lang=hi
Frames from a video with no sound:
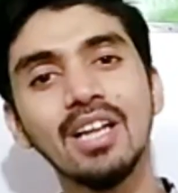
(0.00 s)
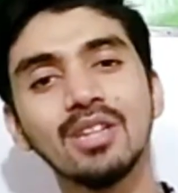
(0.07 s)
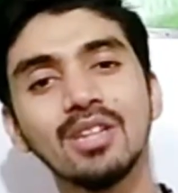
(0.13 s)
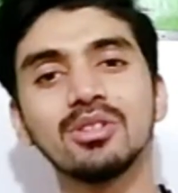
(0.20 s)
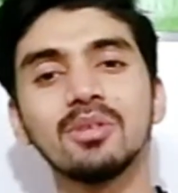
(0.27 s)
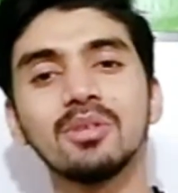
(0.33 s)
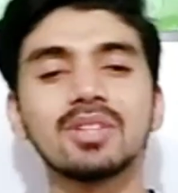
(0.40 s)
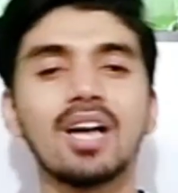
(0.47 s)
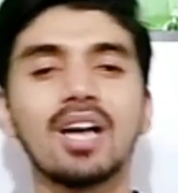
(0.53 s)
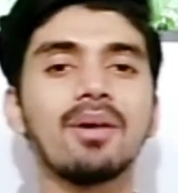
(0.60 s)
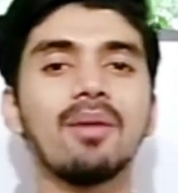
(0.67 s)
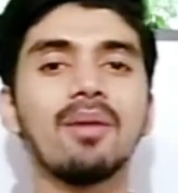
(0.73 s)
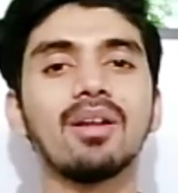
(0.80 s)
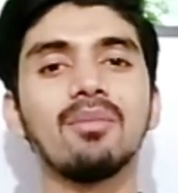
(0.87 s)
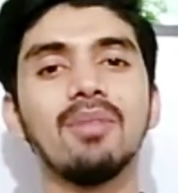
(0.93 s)
तो सब्सक्राइब
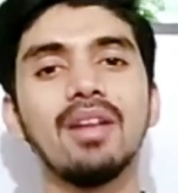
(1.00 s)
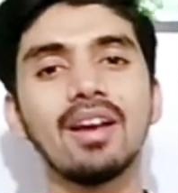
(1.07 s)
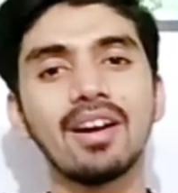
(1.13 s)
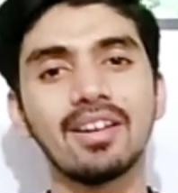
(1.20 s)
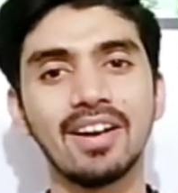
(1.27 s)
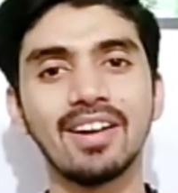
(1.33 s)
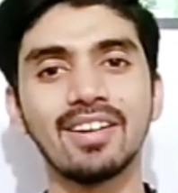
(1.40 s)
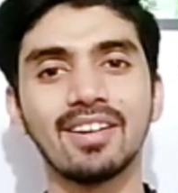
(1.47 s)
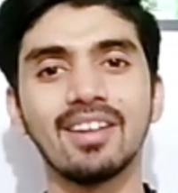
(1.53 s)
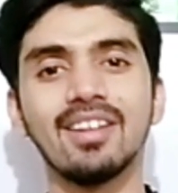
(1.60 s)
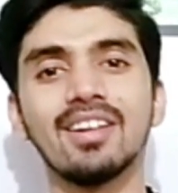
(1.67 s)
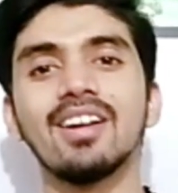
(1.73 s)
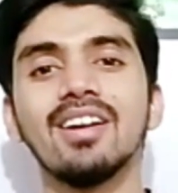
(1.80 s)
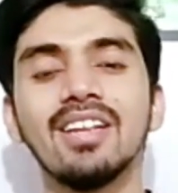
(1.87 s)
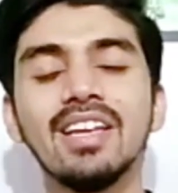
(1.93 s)
का बटन मिलेगा रेड
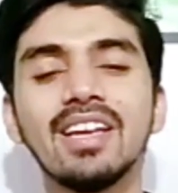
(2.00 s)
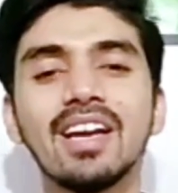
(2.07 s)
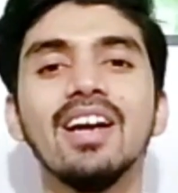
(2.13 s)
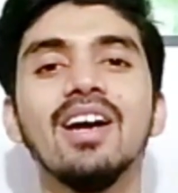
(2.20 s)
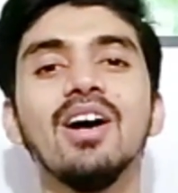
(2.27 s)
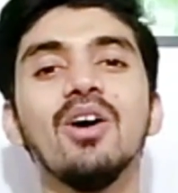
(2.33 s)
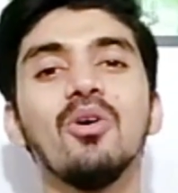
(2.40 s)
कलर का ठीक है